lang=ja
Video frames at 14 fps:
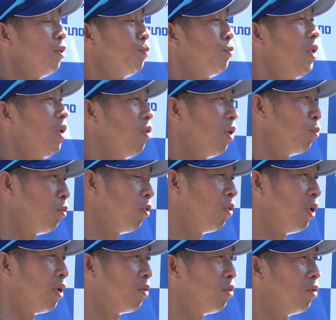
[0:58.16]
プランは
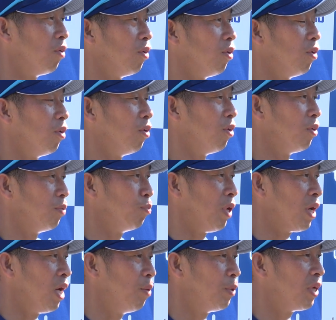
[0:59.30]
もうあの、まあ、
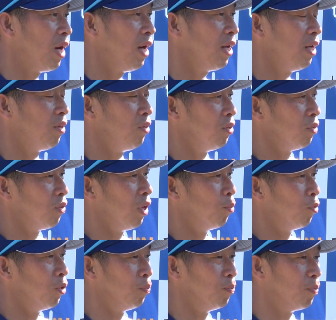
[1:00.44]
開幕が早いっていうのは
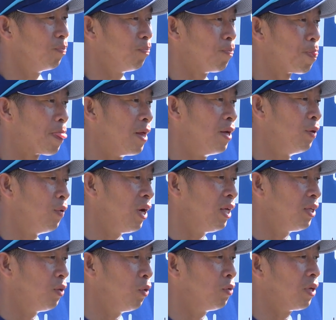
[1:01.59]
もう分かっ
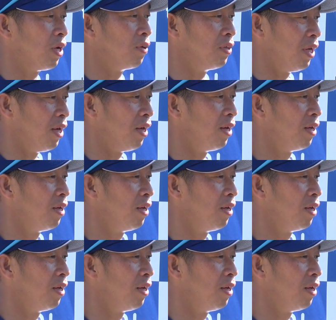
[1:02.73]
ていることなので、